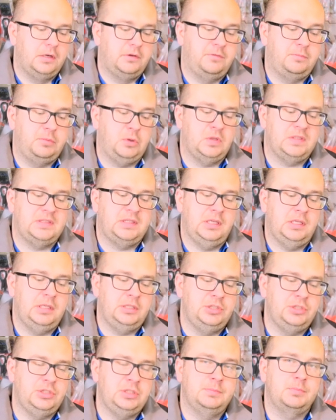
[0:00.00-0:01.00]
W prostej
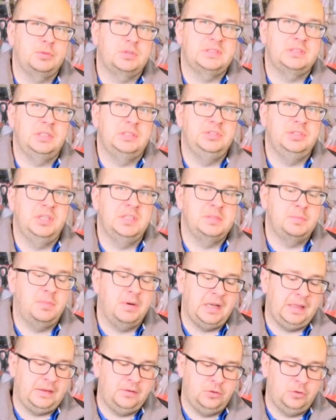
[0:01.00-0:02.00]
linii, prosta linia jest
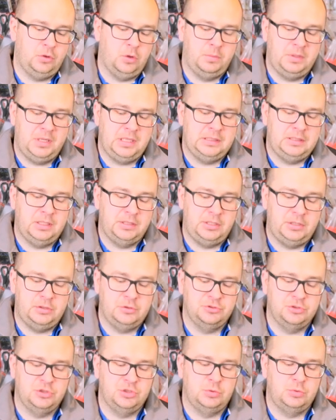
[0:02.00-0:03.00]
bardzo dobra,
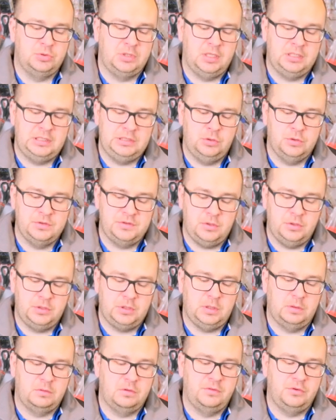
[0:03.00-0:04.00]
dlatego że żyłka idąc od
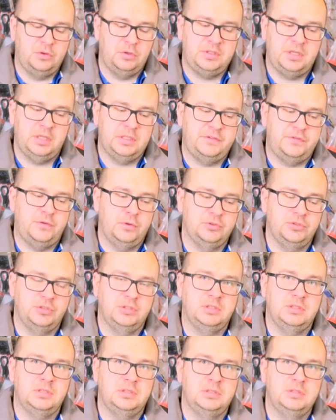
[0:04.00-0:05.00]
kołowrotka
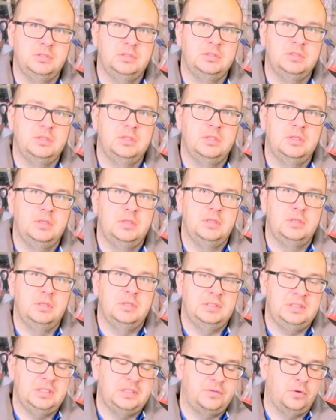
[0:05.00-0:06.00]
tworzy,
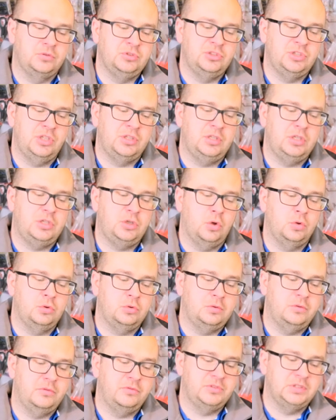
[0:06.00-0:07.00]
nie tworzy żadnych
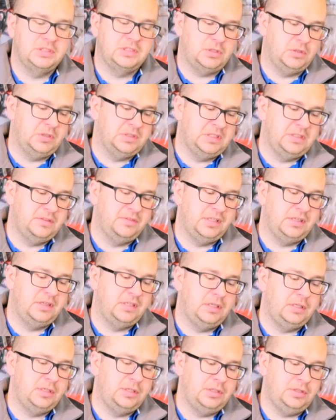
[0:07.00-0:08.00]
kątów, wszystko jest w
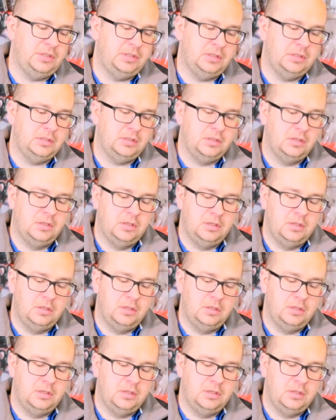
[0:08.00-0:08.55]
jednej linii.